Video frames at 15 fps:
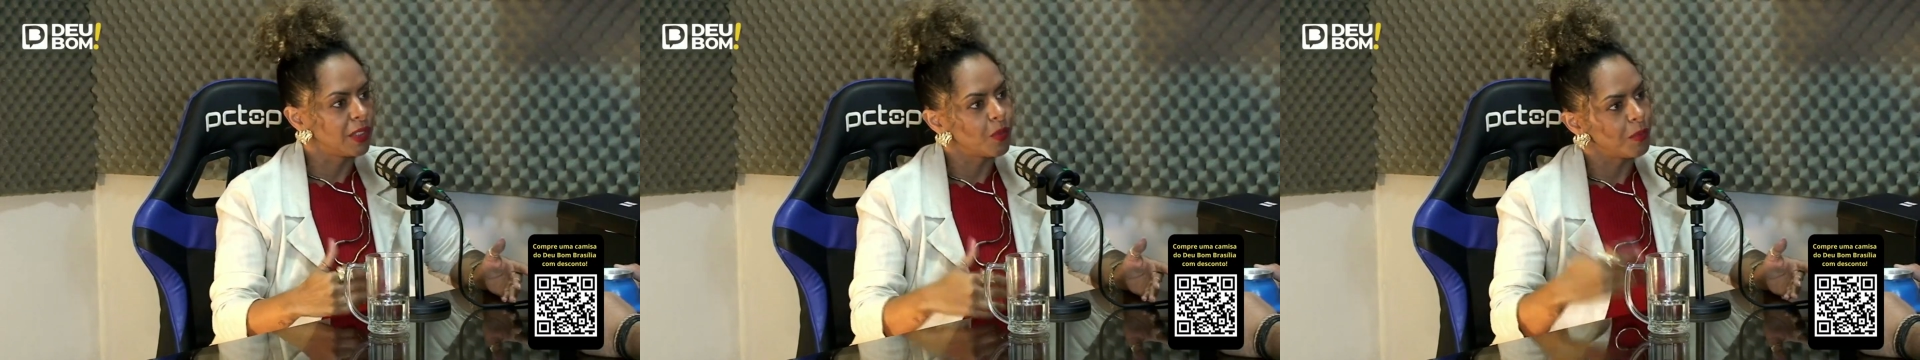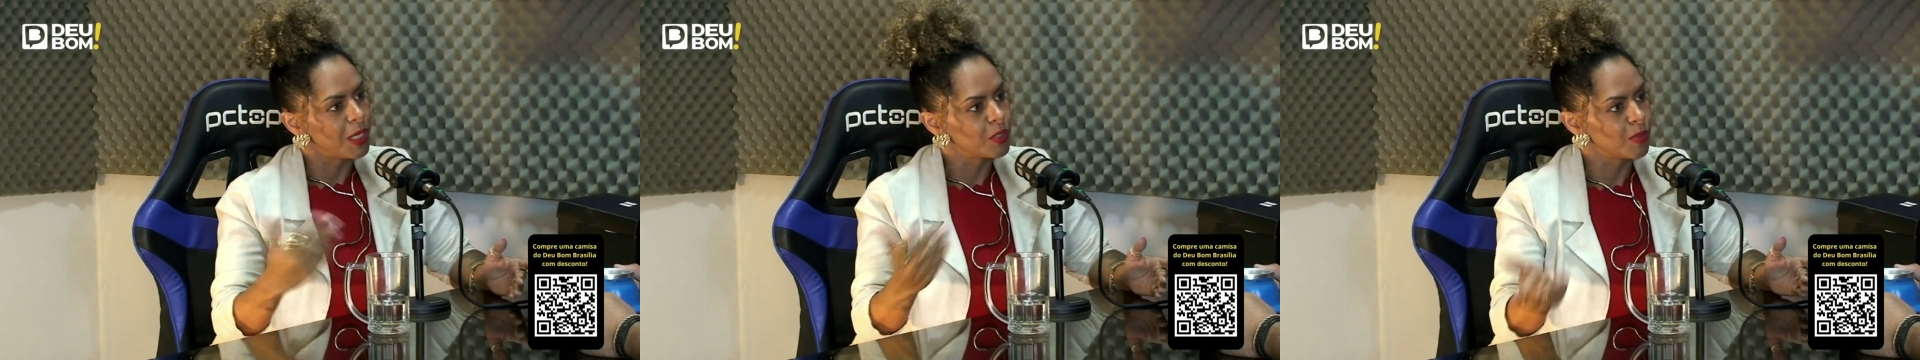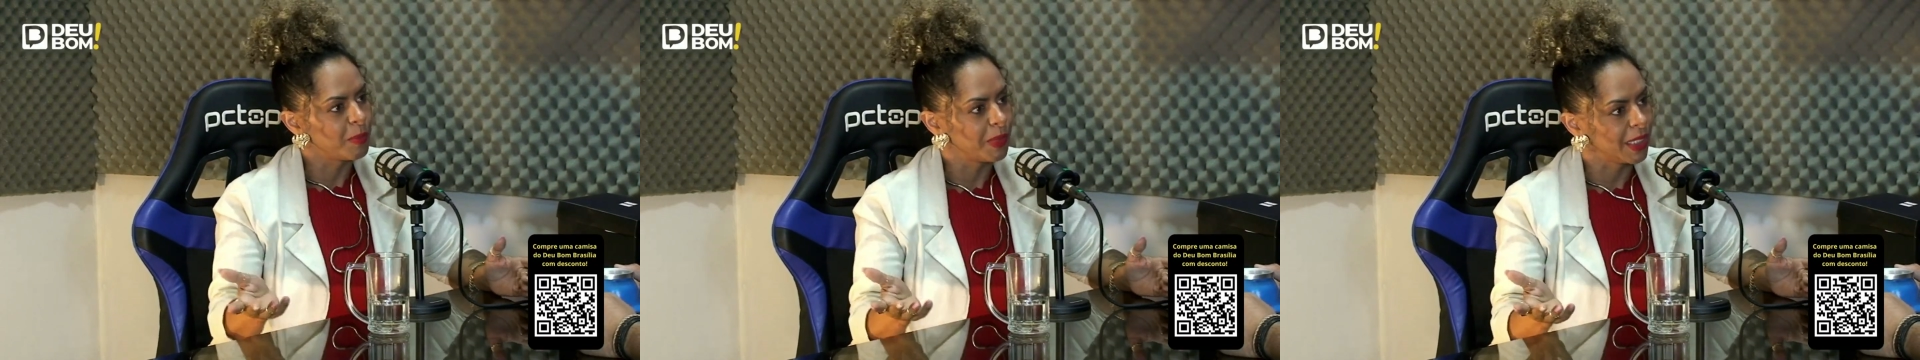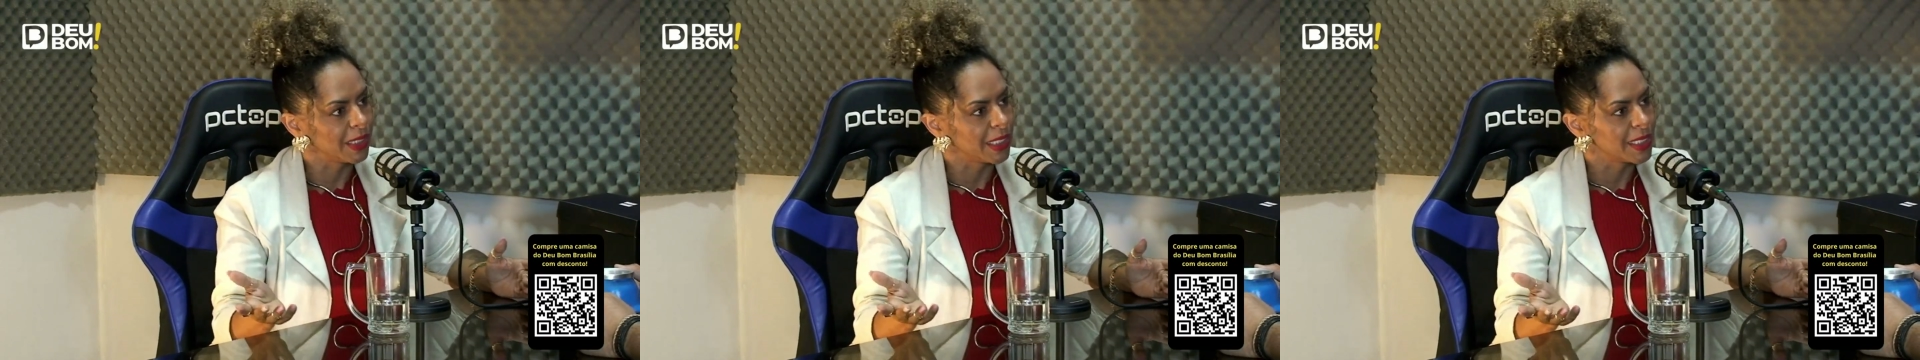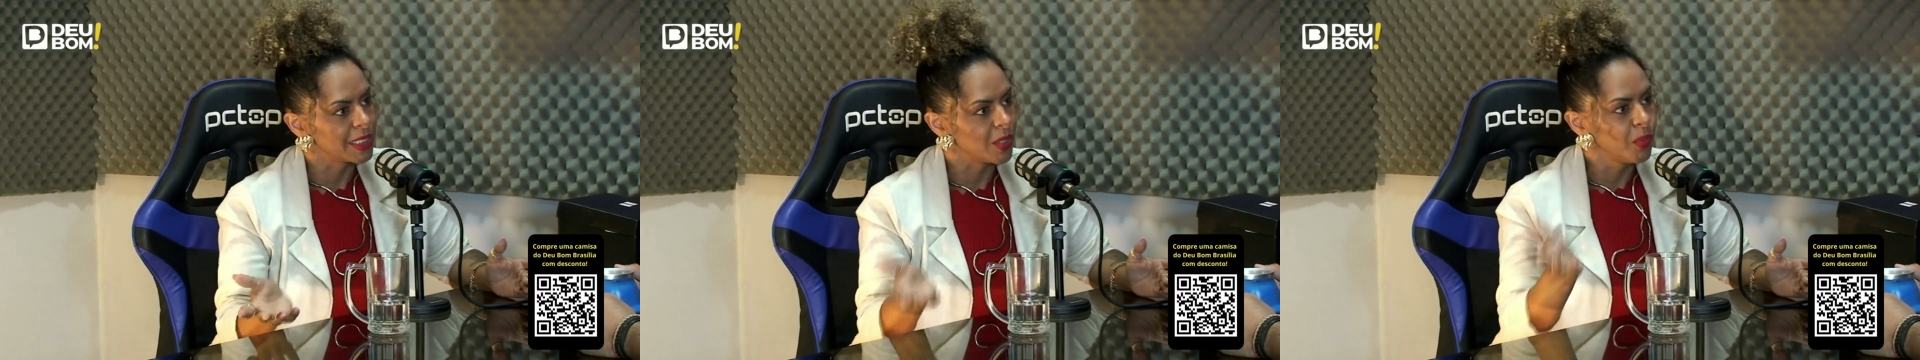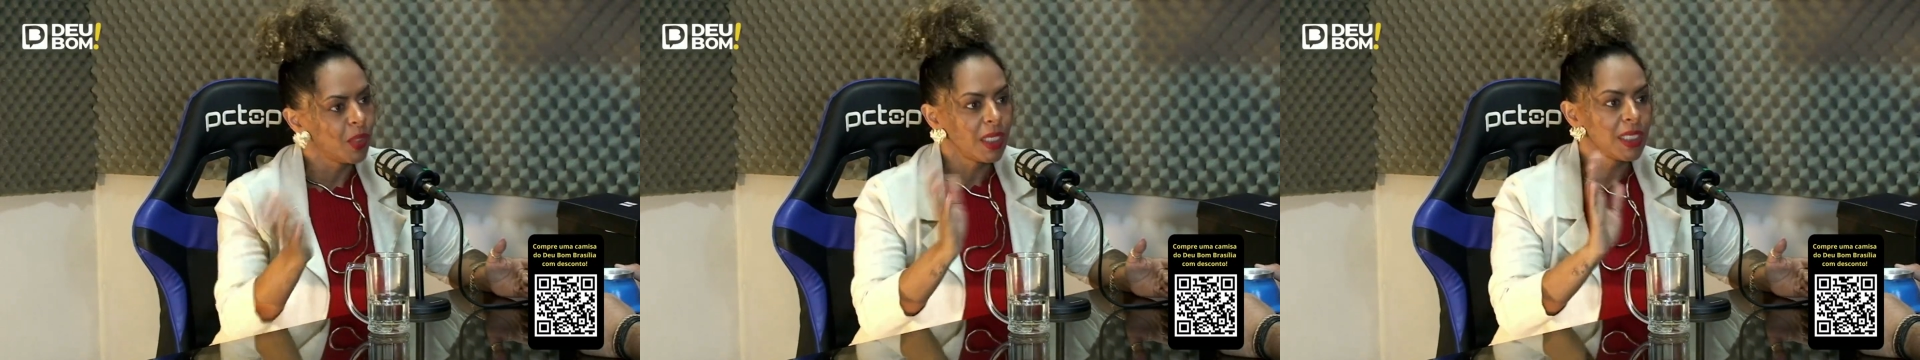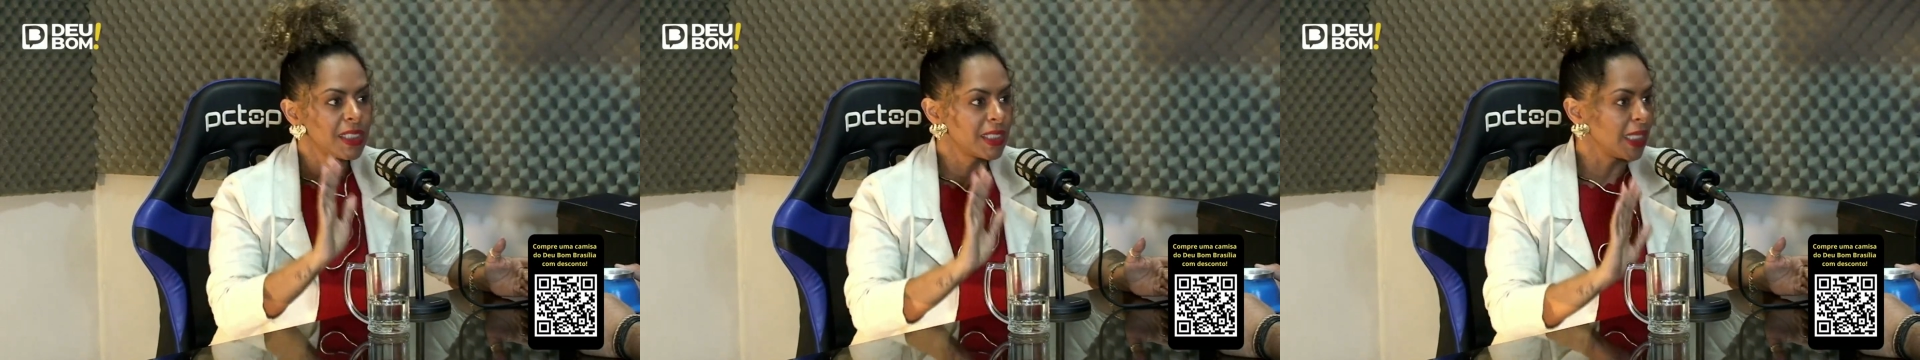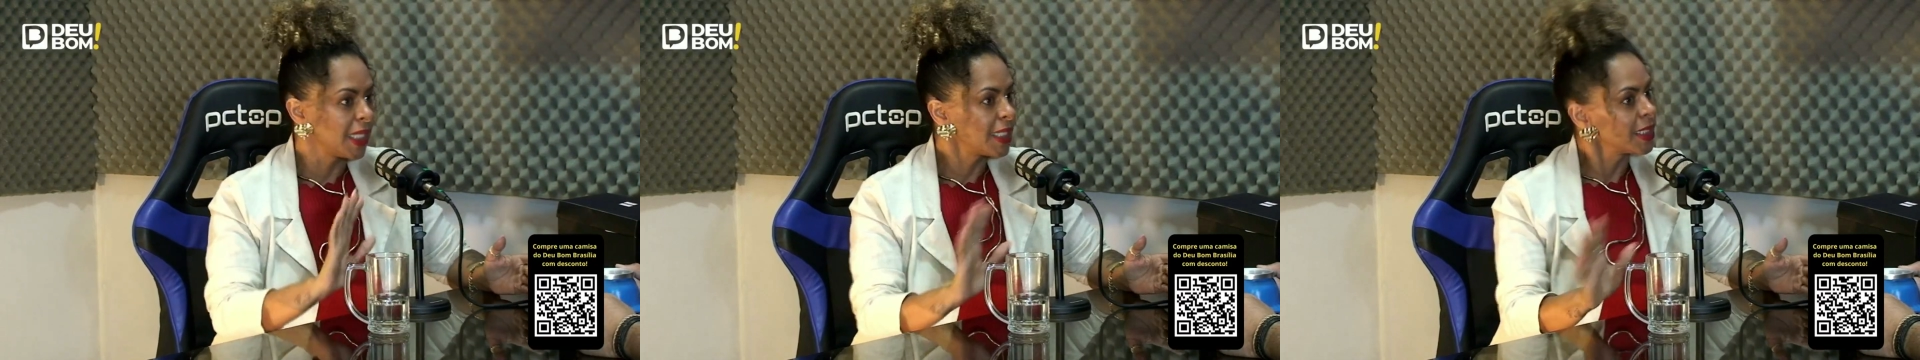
começa uma penetração sem